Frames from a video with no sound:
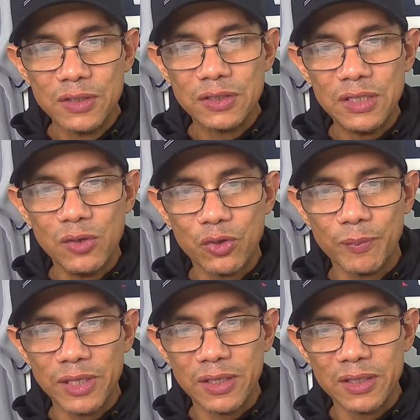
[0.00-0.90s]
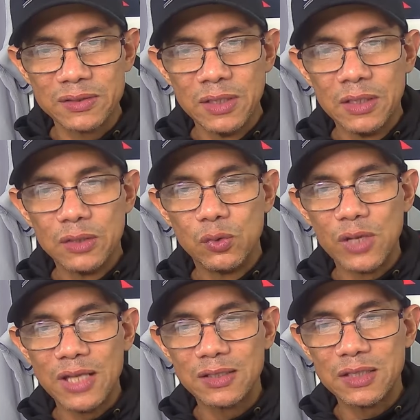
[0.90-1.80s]
dijo Domínguez
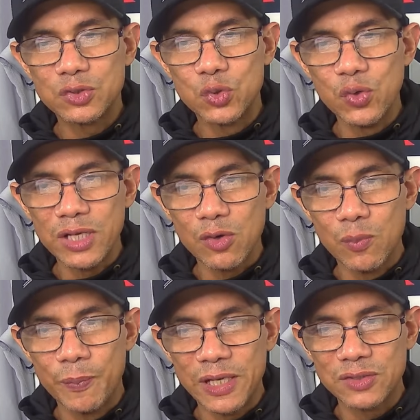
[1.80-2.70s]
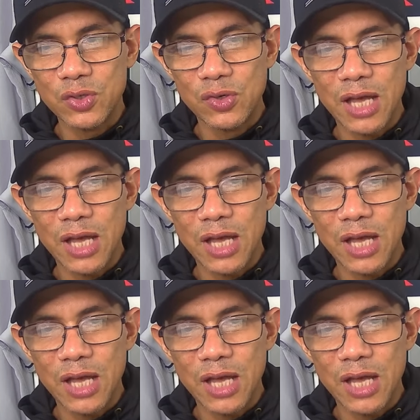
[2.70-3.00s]
durante su recuperación